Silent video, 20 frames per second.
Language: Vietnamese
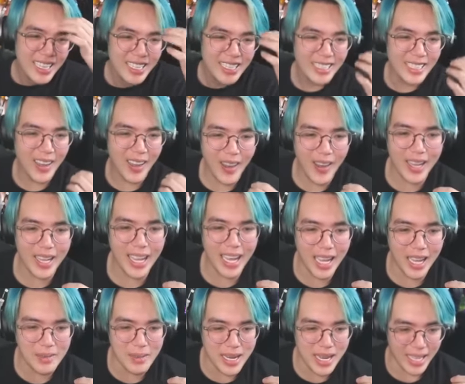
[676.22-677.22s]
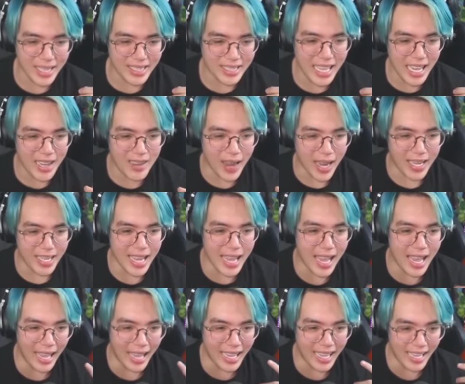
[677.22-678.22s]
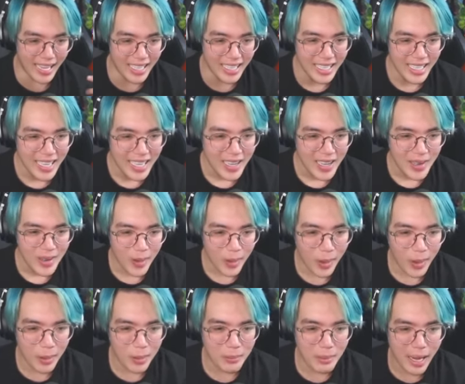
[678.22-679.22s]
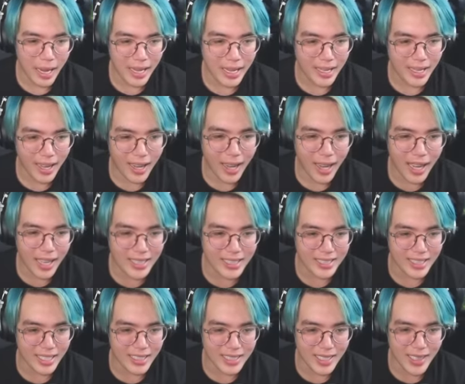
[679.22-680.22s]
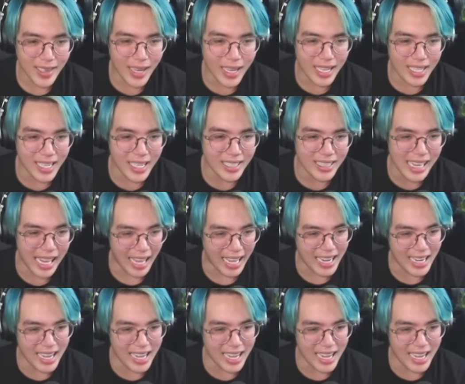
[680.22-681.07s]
Trời ơi, hơi bị đỉnh nha các bạn Oh my god Rồi sau đó đứng nhảy